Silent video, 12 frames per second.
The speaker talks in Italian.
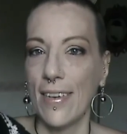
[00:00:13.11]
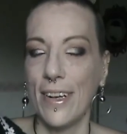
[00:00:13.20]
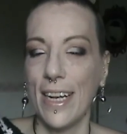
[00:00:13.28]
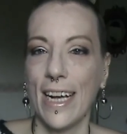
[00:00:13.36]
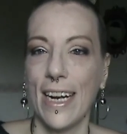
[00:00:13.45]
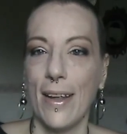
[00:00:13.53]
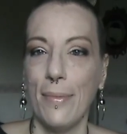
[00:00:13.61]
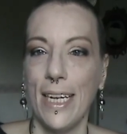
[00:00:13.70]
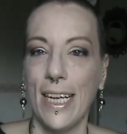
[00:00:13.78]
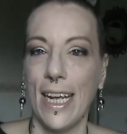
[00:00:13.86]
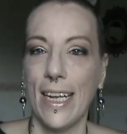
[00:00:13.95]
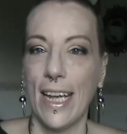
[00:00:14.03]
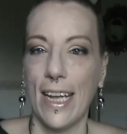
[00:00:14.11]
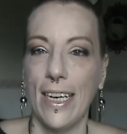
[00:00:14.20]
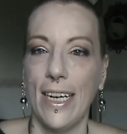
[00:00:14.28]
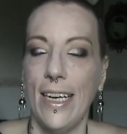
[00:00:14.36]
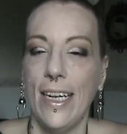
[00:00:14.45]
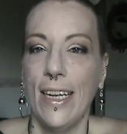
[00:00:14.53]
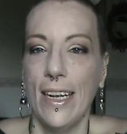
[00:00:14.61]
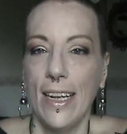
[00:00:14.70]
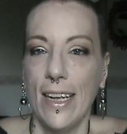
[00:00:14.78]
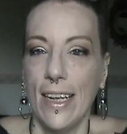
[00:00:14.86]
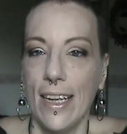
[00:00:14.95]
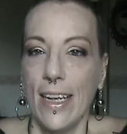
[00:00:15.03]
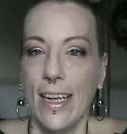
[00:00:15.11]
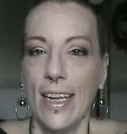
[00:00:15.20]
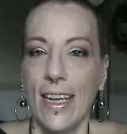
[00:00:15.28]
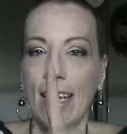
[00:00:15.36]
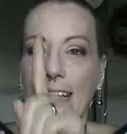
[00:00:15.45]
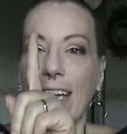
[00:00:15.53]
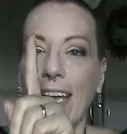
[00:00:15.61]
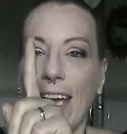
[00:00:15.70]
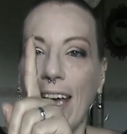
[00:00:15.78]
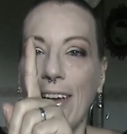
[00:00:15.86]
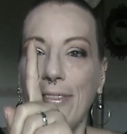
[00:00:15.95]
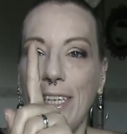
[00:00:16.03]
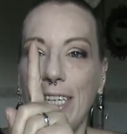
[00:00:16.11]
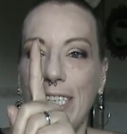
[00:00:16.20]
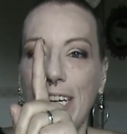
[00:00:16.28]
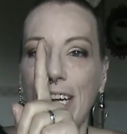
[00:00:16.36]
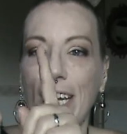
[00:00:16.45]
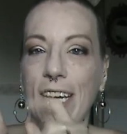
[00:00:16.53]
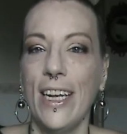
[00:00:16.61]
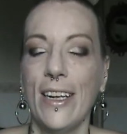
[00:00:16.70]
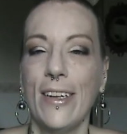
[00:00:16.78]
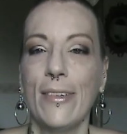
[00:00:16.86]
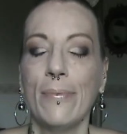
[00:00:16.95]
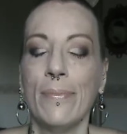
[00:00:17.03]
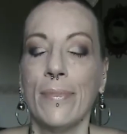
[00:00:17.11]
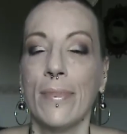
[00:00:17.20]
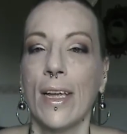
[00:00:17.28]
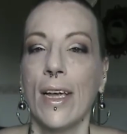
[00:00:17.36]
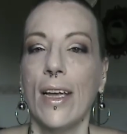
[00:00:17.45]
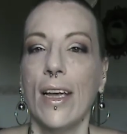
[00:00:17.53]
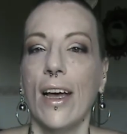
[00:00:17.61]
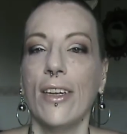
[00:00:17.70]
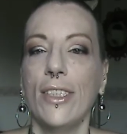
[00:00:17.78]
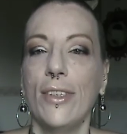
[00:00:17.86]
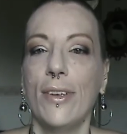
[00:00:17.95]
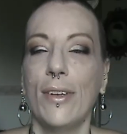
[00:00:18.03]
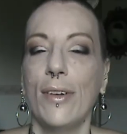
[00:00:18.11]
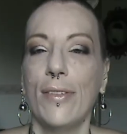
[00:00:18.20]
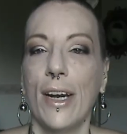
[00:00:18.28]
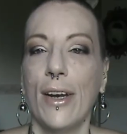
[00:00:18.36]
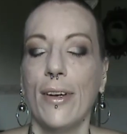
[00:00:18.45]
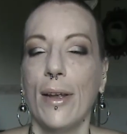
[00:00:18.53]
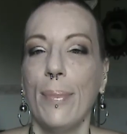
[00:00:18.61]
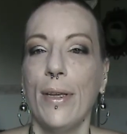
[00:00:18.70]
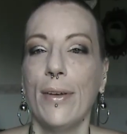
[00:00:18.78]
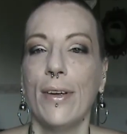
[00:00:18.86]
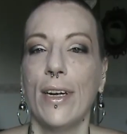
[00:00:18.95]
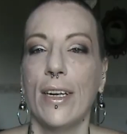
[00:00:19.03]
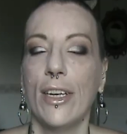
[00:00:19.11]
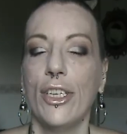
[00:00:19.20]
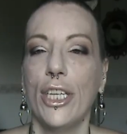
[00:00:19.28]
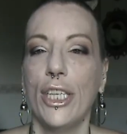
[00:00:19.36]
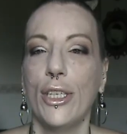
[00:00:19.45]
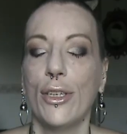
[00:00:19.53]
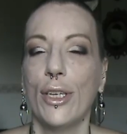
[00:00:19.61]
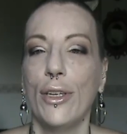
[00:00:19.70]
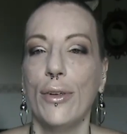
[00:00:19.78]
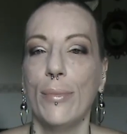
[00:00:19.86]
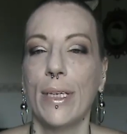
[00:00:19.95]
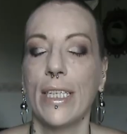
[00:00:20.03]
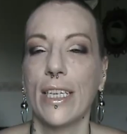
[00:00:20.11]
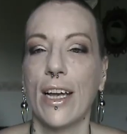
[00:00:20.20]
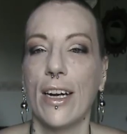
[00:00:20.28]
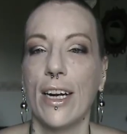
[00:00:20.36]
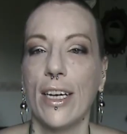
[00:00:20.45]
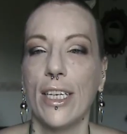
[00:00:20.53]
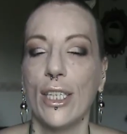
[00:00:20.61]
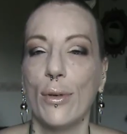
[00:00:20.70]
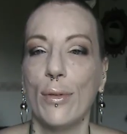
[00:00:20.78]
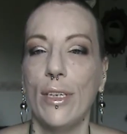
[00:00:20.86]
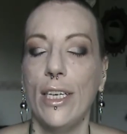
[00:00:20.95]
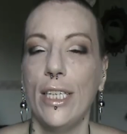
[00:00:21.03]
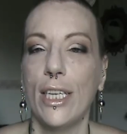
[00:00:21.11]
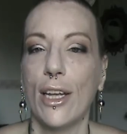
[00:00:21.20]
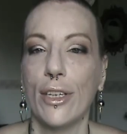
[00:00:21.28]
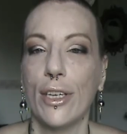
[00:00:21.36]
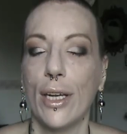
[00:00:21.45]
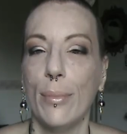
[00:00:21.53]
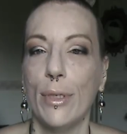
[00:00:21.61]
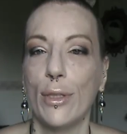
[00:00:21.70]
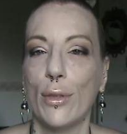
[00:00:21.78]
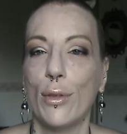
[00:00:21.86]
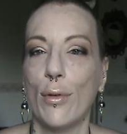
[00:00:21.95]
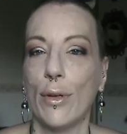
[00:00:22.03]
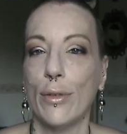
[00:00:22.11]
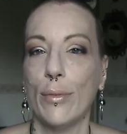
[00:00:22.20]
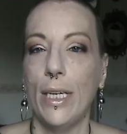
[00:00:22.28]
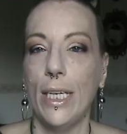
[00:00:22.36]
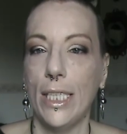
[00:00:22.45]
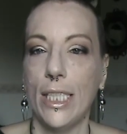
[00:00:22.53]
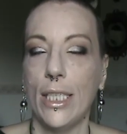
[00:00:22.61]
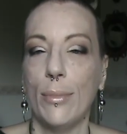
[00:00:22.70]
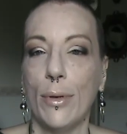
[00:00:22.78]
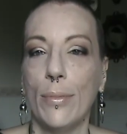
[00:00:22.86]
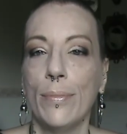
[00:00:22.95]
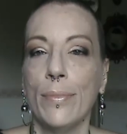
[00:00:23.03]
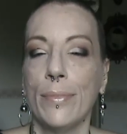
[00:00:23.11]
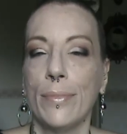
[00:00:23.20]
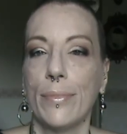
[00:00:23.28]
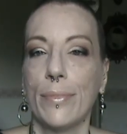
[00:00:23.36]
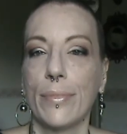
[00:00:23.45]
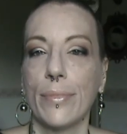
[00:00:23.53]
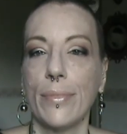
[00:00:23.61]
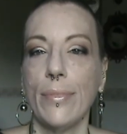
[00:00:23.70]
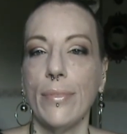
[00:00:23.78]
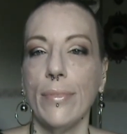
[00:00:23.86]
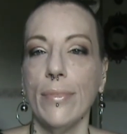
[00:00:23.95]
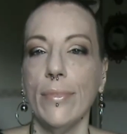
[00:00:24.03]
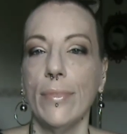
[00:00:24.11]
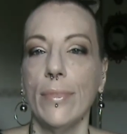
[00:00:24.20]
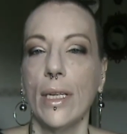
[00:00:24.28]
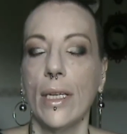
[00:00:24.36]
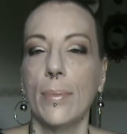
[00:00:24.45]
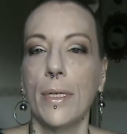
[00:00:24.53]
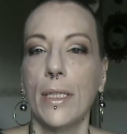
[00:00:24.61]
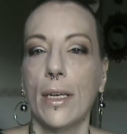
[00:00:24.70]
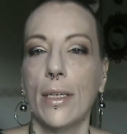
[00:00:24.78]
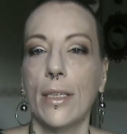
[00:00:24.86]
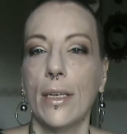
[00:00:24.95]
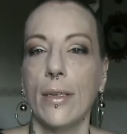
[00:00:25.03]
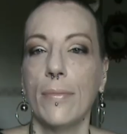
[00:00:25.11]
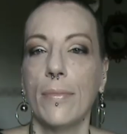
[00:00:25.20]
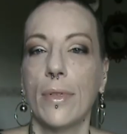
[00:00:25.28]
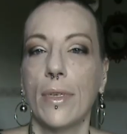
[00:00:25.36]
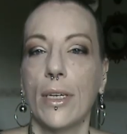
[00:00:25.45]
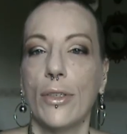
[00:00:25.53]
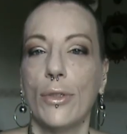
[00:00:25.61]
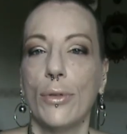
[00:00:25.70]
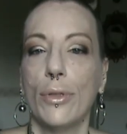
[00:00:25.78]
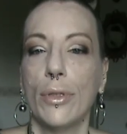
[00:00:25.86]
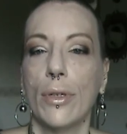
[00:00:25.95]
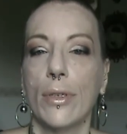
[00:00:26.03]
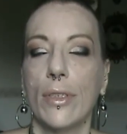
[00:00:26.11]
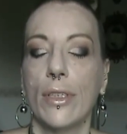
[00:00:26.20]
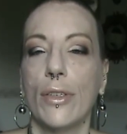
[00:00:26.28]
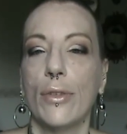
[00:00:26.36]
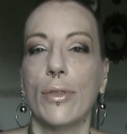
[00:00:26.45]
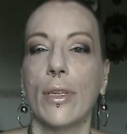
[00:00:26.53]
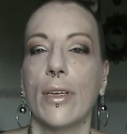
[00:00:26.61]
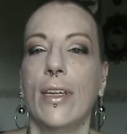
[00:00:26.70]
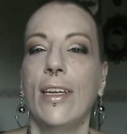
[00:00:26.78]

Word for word: salve cari amiche e cari amici oggi volevo fare una piccola recensione di un mascara che sto utilizzando e che mi sto trovando benissimo aspettate che è giusto non c'è giusto